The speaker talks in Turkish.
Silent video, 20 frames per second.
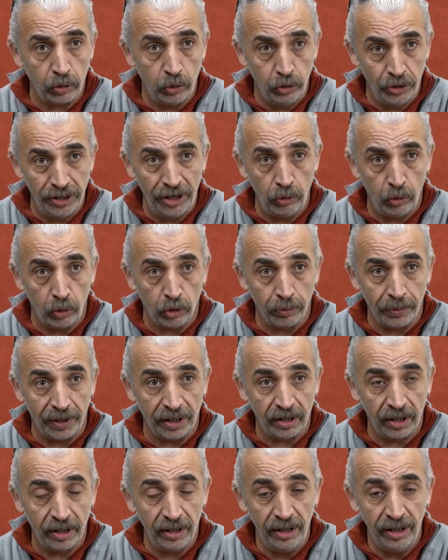kuzey
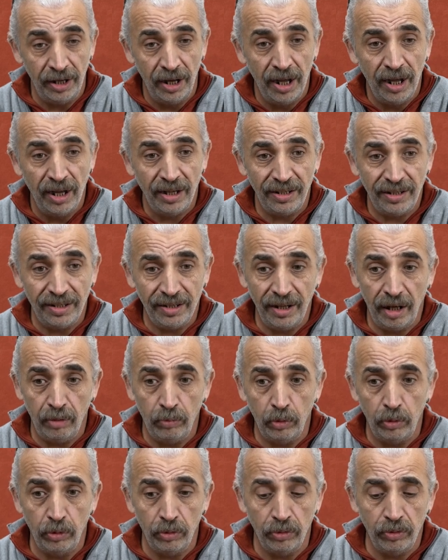ormanları
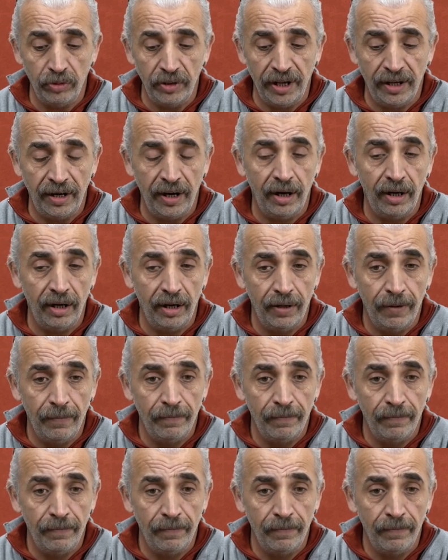İstanbul'un genel